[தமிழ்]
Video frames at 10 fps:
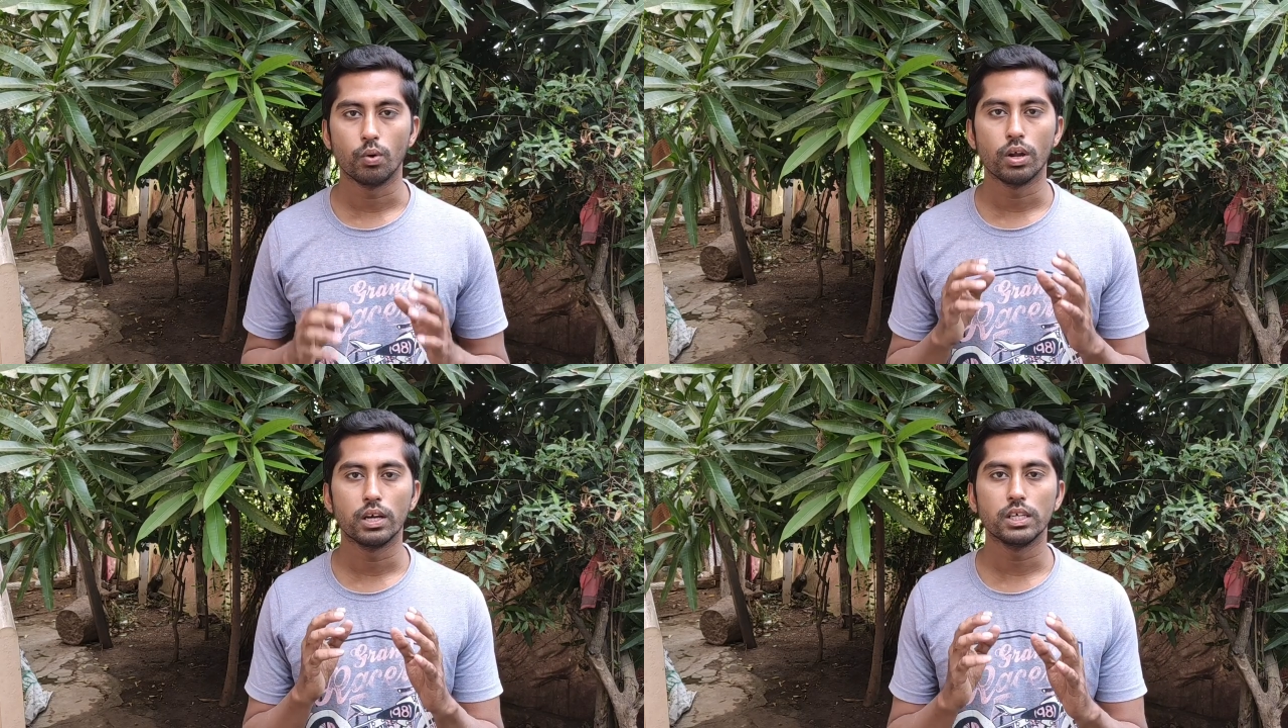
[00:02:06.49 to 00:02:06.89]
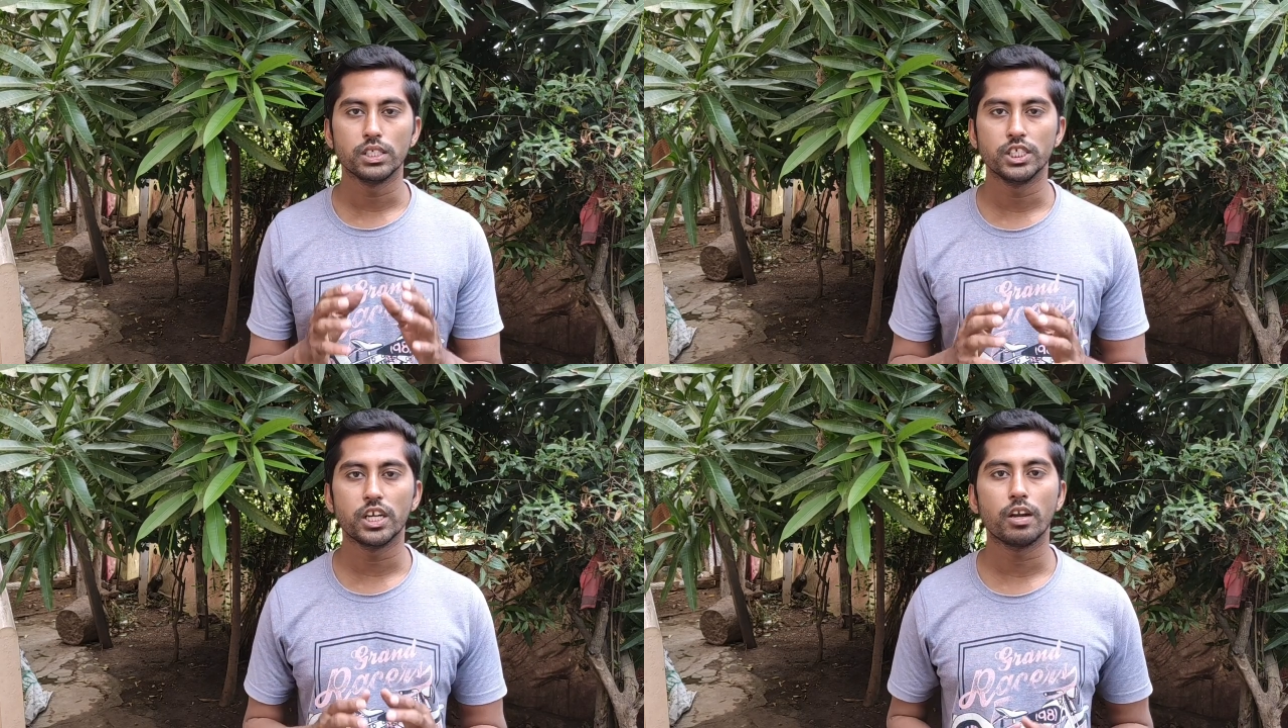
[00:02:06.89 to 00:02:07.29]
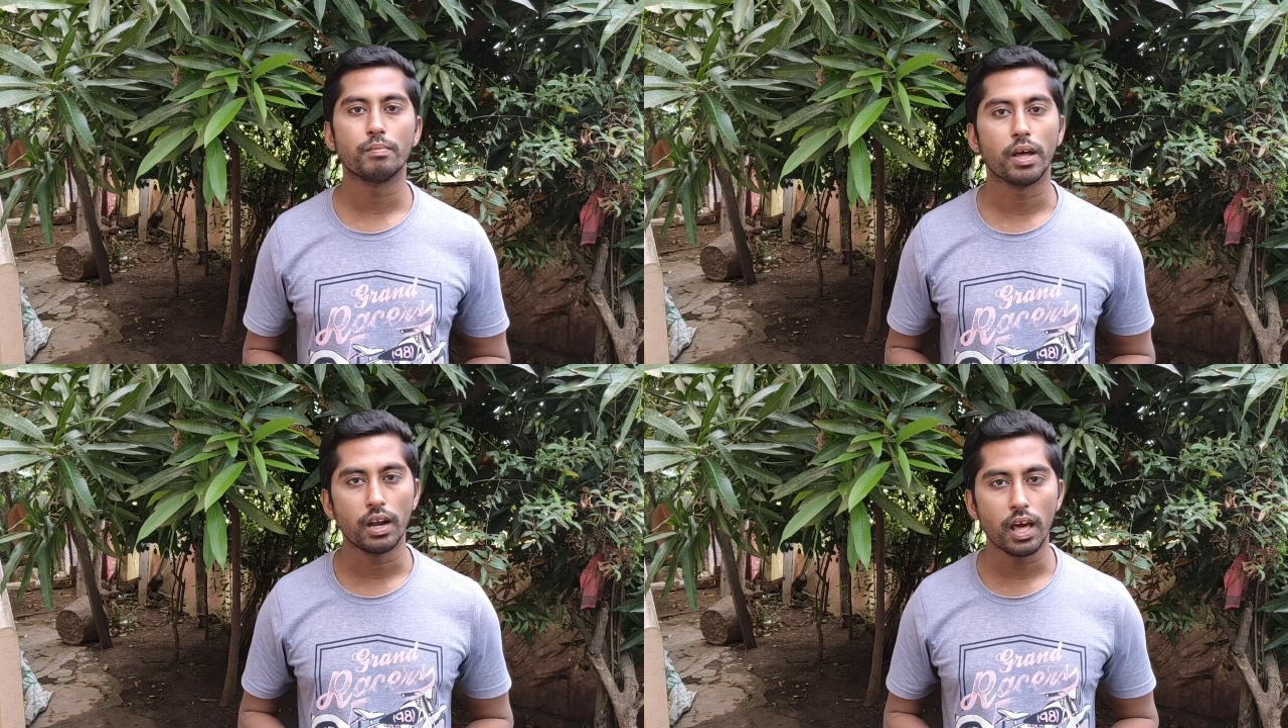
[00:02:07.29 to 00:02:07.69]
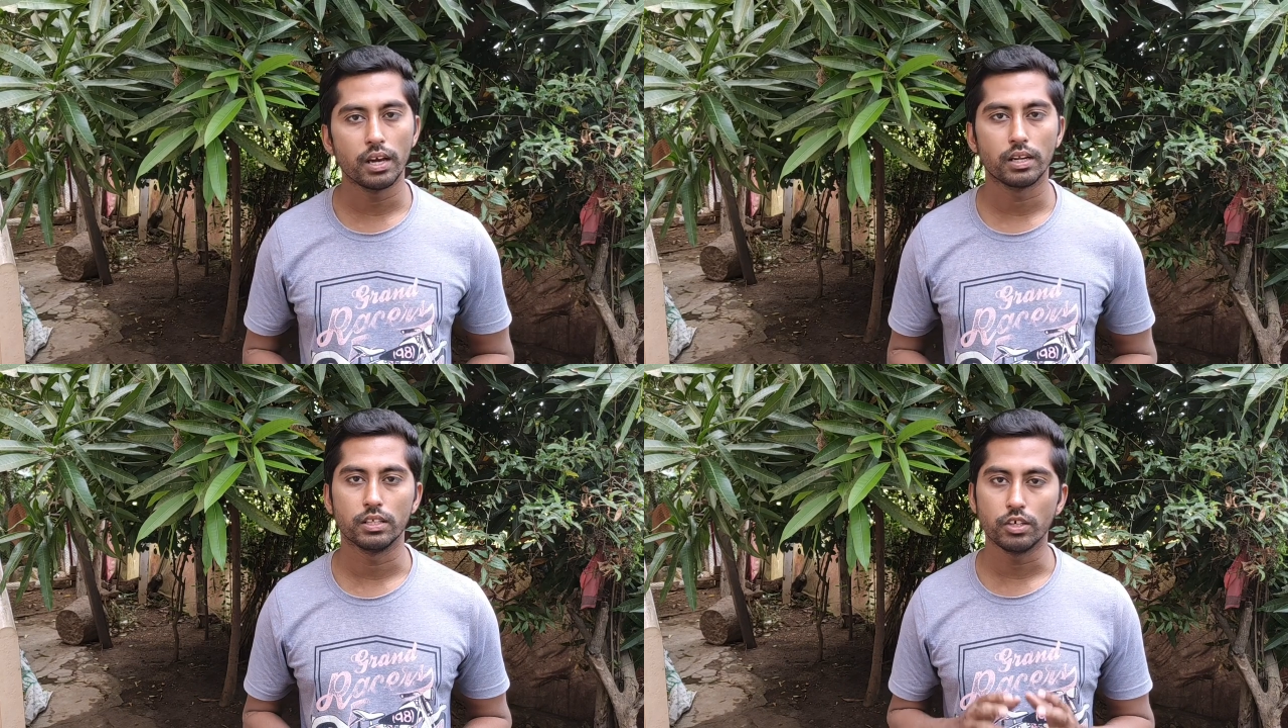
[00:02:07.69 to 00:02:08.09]
உங்களுக்கு ஜீரணம்
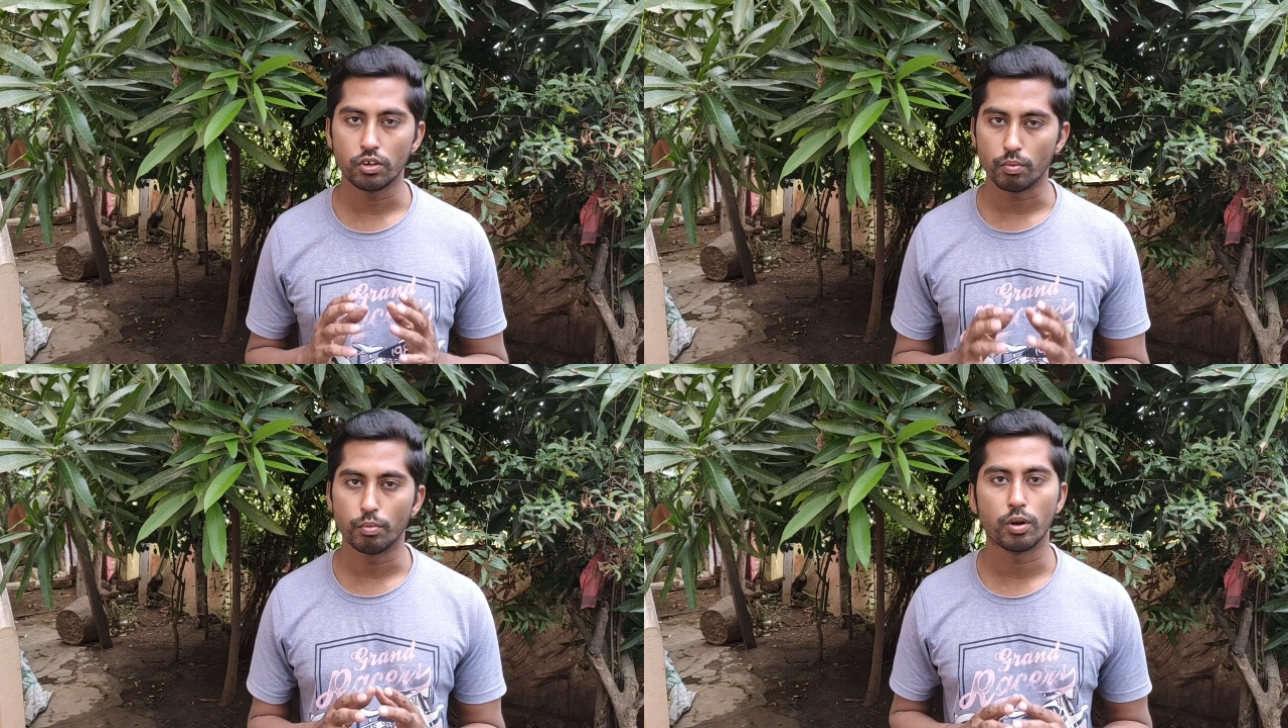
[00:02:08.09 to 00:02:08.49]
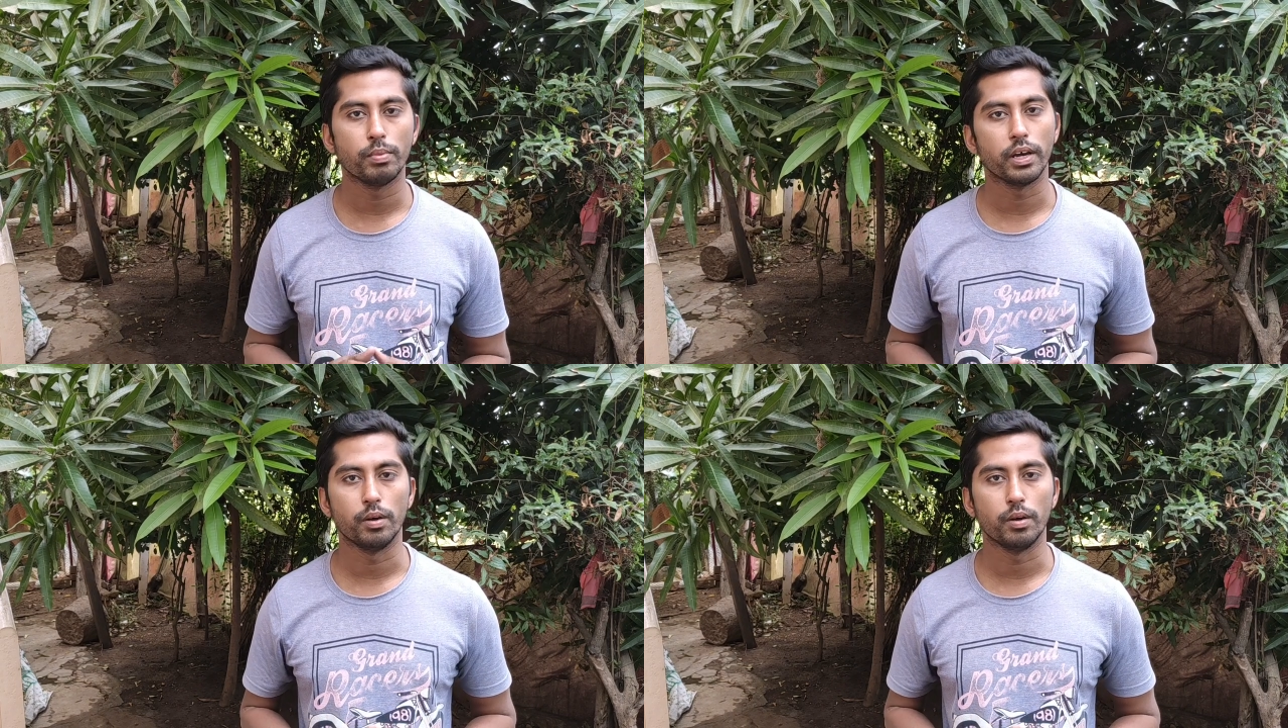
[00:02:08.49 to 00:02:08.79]
நல்லாகிறதுக்கு ரொம்ப ரொம்ப